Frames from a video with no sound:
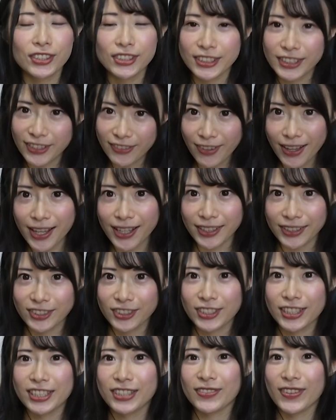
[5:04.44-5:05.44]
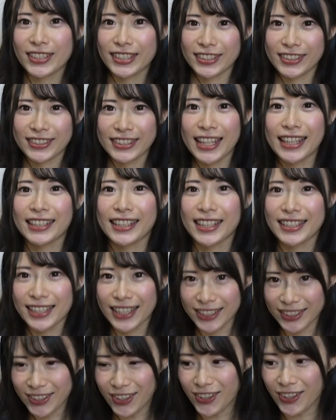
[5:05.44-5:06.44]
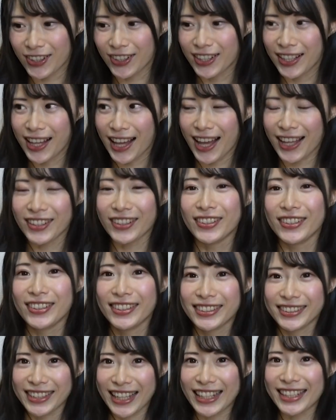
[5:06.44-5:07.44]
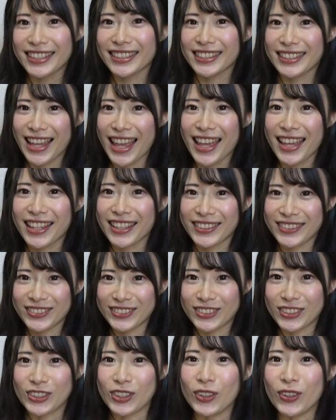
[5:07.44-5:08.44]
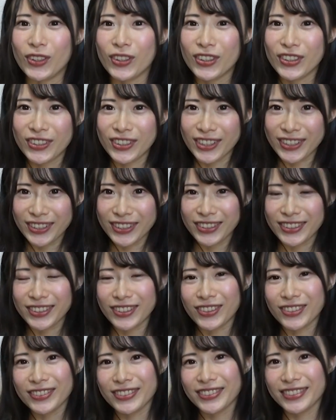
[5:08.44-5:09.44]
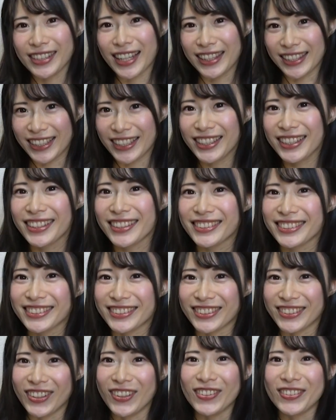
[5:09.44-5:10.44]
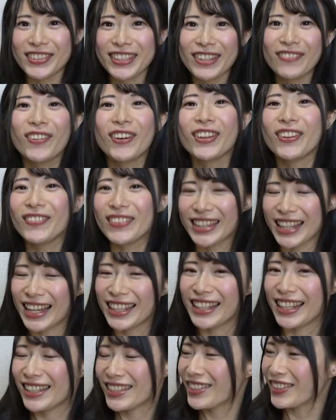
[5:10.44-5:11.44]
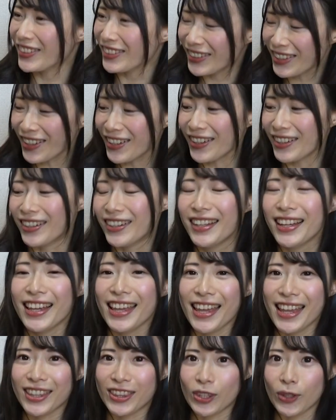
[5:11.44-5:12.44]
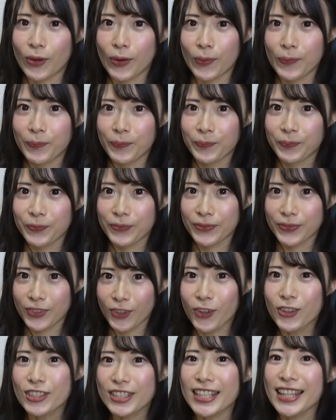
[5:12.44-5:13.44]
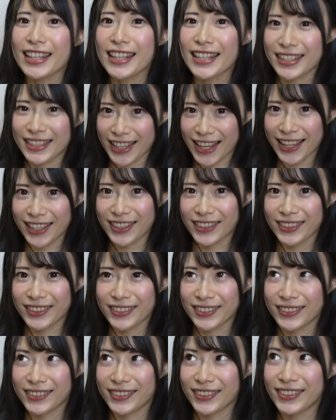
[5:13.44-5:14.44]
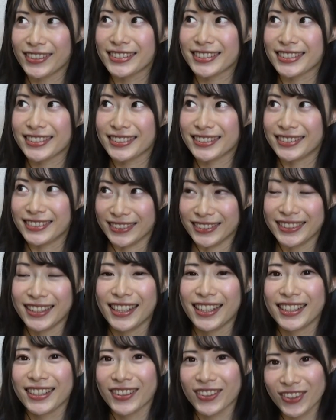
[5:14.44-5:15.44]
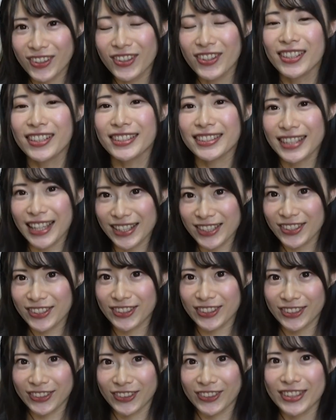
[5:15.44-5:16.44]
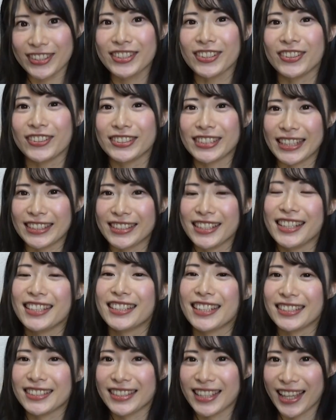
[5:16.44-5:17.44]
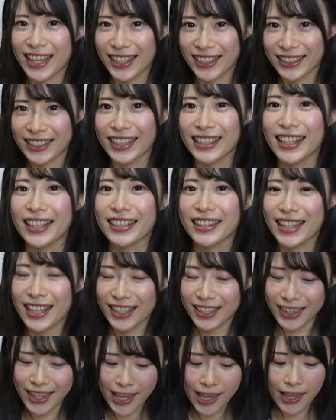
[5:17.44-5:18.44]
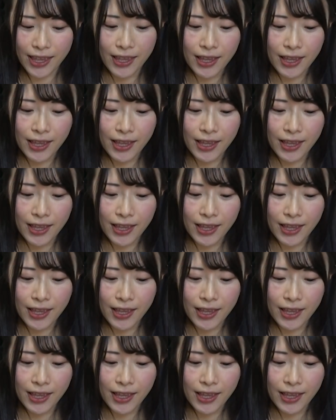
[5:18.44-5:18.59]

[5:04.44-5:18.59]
としては、クリスマスのサンタさんと、あの、なり、ね、ちょっと、何その、着物みたいな衣装と、えっと、温泉ですね。温、うん。この3種類の衣装を撮影させていただいてきて、